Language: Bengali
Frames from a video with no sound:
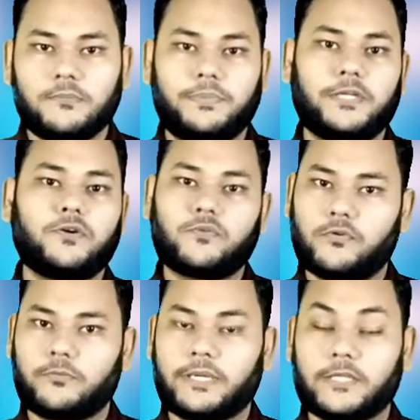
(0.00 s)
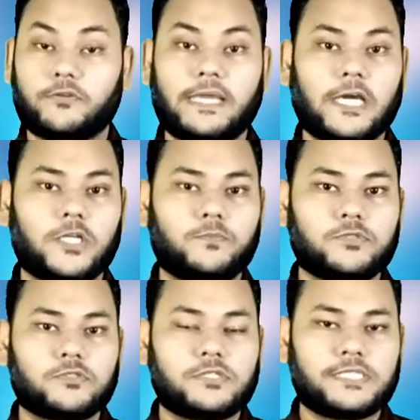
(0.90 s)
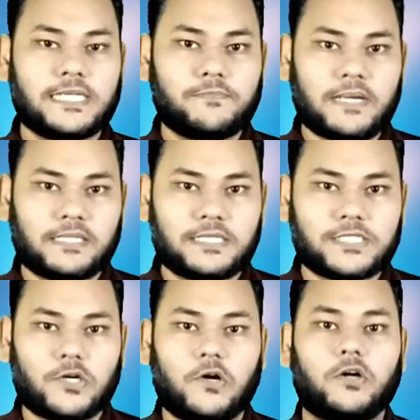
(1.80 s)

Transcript: বিনিয়োগ করবে কিন্তু এখন পর্যন্ত চীন বাংলাদেশে